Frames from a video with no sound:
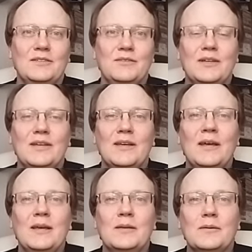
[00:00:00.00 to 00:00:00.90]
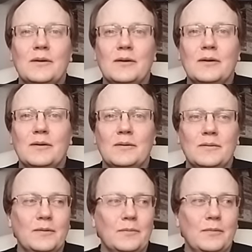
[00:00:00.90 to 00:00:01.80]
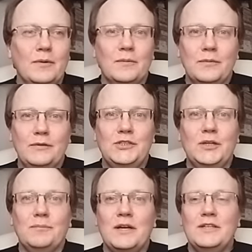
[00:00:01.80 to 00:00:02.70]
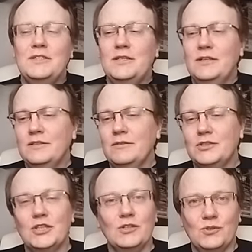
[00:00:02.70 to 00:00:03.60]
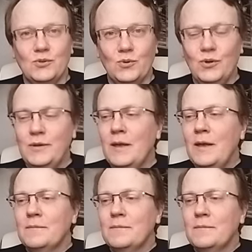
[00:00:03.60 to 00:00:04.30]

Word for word: на своей Э, бывший пассии, совершенно другой,